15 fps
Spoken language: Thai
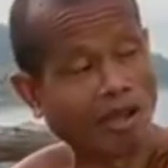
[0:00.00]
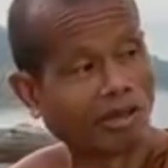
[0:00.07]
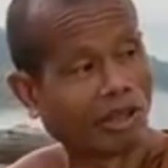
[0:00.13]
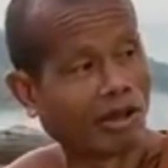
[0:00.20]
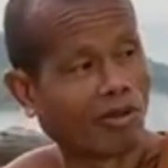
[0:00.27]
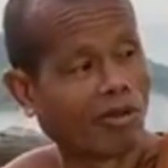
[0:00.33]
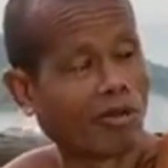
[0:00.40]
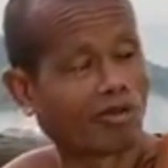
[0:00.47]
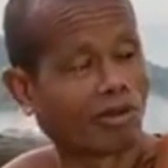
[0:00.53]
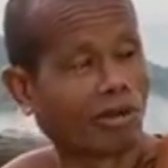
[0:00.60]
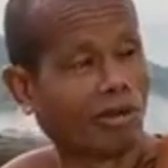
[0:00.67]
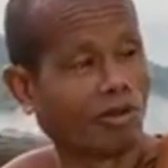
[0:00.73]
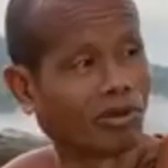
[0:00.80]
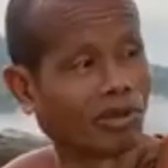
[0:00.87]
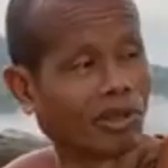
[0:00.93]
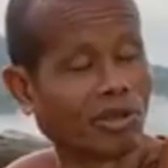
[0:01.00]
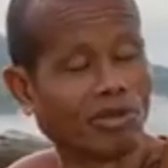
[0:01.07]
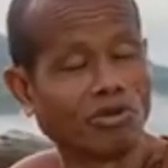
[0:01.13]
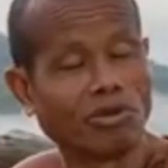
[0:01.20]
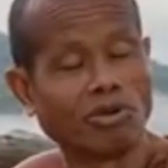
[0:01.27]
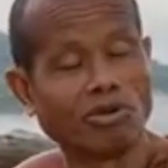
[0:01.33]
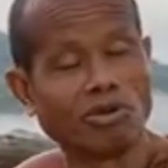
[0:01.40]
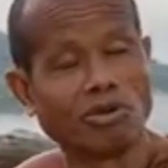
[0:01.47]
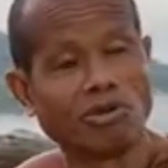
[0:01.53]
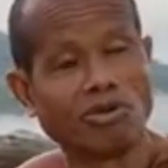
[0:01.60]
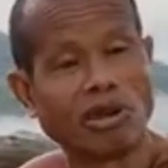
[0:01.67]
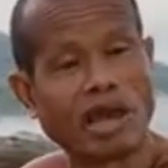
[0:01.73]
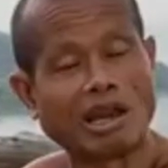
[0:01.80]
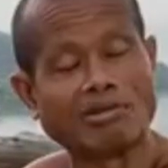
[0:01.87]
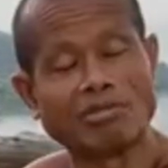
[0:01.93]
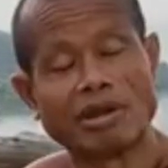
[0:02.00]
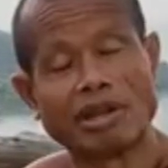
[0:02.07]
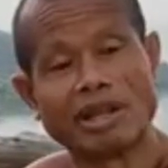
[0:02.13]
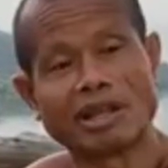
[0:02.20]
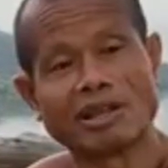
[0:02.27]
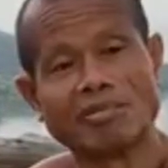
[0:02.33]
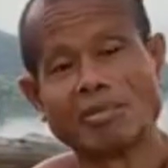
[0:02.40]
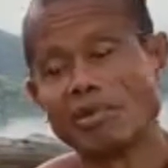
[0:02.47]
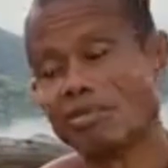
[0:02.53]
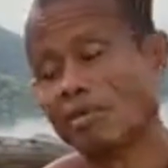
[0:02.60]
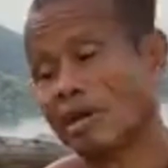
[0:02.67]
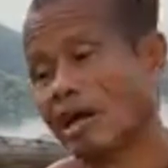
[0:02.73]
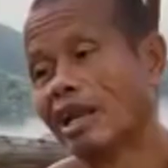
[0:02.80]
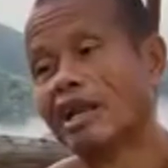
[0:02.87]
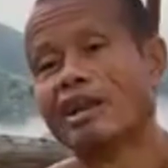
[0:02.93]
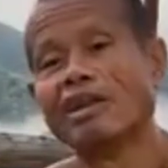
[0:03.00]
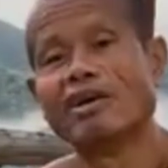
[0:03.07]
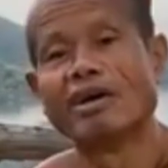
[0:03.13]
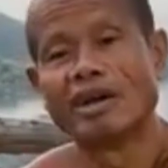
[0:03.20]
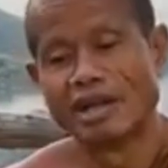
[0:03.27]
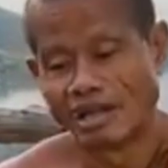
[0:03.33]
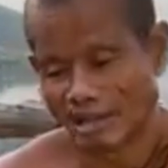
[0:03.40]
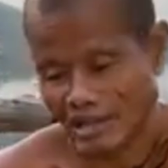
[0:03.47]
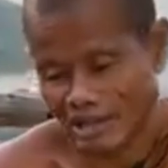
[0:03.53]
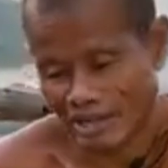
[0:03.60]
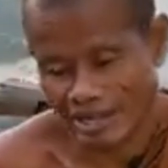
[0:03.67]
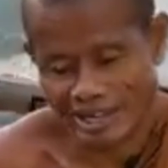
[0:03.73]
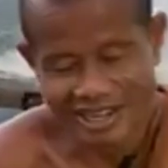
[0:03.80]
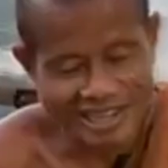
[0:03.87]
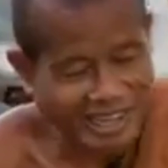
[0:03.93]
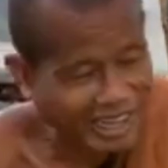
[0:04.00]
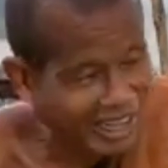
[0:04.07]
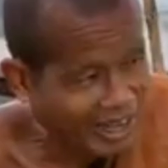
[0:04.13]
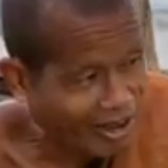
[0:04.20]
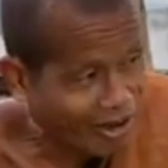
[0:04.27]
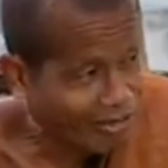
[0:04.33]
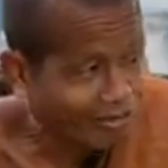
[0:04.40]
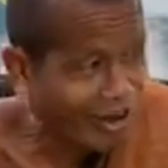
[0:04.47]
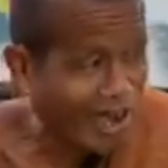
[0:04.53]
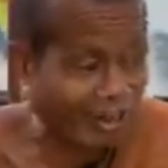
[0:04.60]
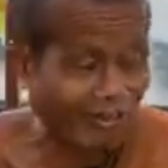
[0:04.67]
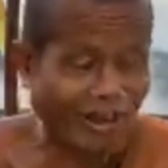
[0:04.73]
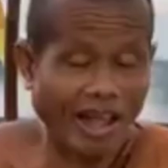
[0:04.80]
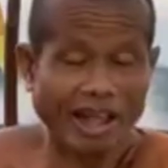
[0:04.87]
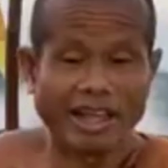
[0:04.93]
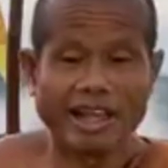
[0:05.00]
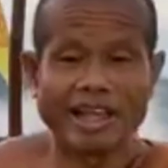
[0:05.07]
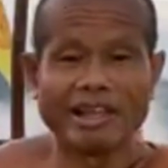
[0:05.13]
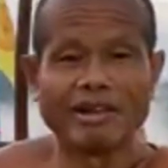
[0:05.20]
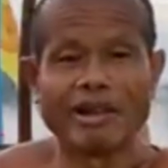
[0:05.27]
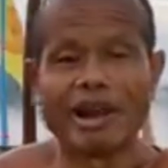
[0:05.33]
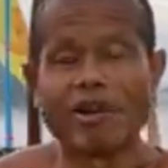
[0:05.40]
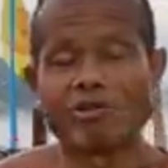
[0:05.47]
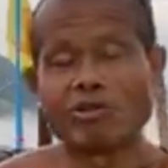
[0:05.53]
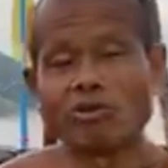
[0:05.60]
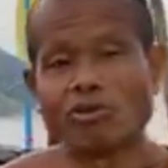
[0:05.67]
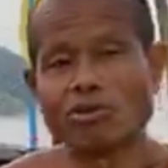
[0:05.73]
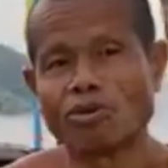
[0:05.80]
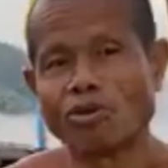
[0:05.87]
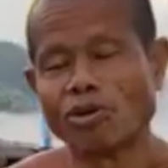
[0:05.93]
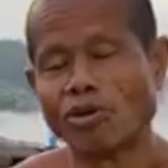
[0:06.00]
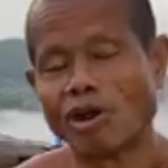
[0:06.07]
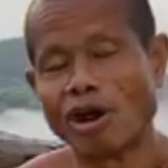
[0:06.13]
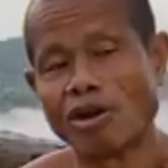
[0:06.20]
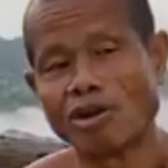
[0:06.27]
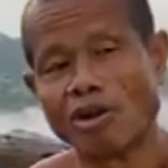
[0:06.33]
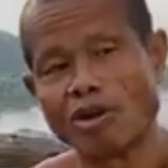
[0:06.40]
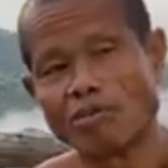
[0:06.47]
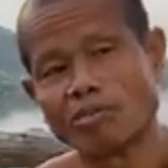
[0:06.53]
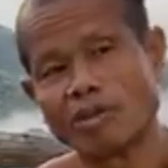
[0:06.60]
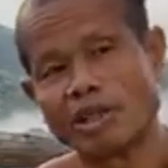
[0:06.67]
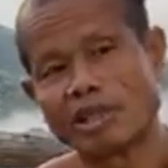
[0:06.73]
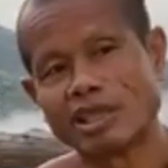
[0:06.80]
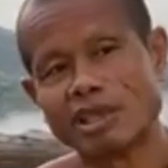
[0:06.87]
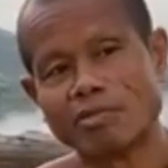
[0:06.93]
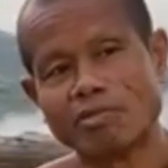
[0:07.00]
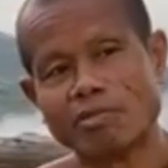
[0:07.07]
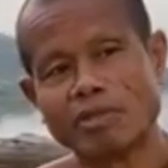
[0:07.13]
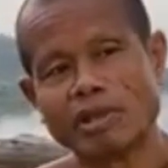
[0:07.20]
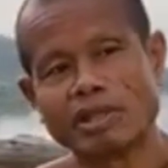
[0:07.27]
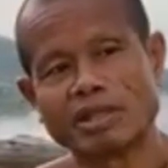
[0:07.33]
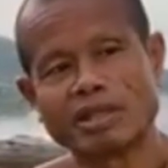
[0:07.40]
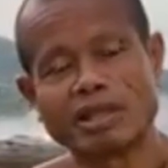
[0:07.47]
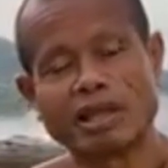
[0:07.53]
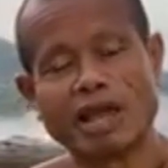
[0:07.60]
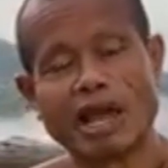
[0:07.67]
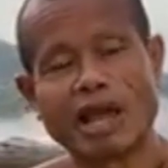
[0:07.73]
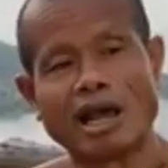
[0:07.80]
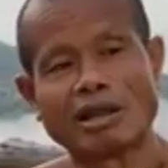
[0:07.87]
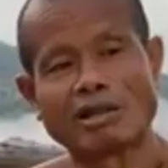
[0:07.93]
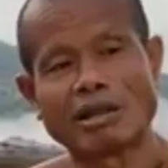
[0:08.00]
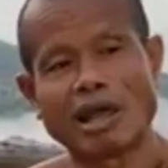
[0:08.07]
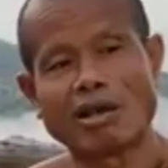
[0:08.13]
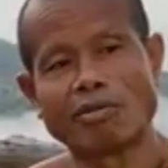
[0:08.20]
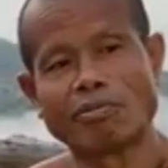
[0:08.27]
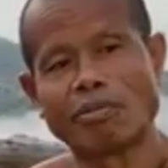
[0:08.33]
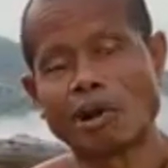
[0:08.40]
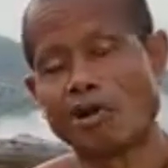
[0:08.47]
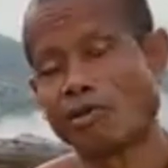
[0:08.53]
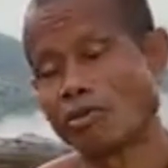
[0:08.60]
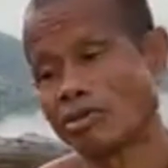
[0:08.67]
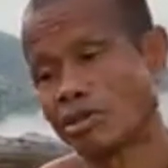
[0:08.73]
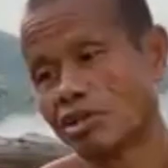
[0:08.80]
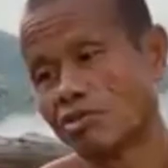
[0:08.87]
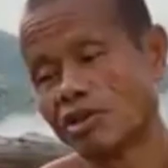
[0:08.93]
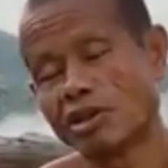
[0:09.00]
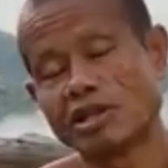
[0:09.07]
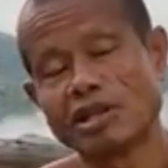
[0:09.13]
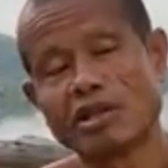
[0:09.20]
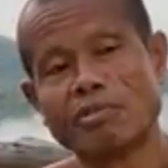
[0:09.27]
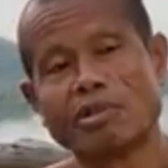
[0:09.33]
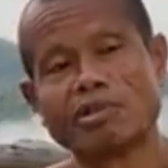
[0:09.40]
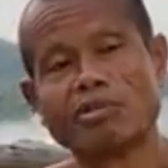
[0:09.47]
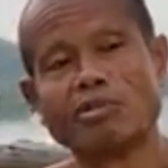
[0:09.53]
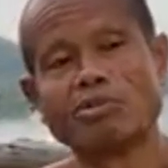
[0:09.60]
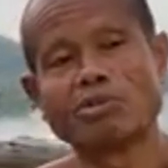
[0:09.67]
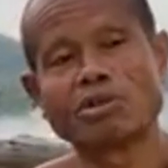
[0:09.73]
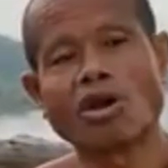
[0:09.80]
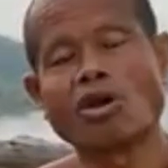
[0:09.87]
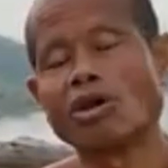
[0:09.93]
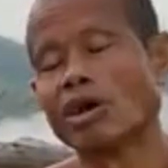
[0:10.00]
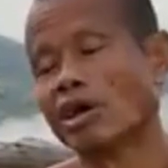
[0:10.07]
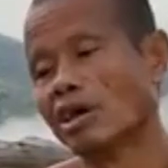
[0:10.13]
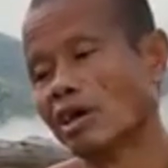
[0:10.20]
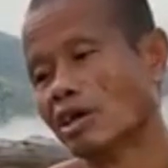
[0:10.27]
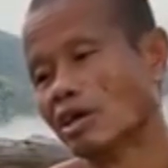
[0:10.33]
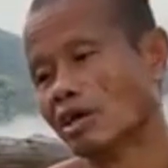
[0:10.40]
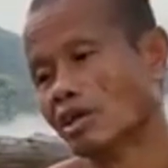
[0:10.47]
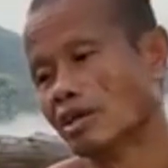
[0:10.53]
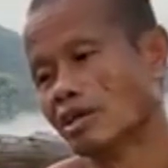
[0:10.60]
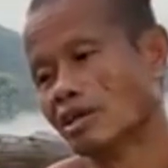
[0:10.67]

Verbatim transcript: ถ้าไปเอาแต่ความสนุกจะอยู่โดนอยู่นานเป็นในกระเพาะปนัดเลยเนาะก็ฝากไว้ให้เราทุกคนเอาน้อมไปคิดพิจารณาตั้งเป้าชีวิตให้มันถูกต้อง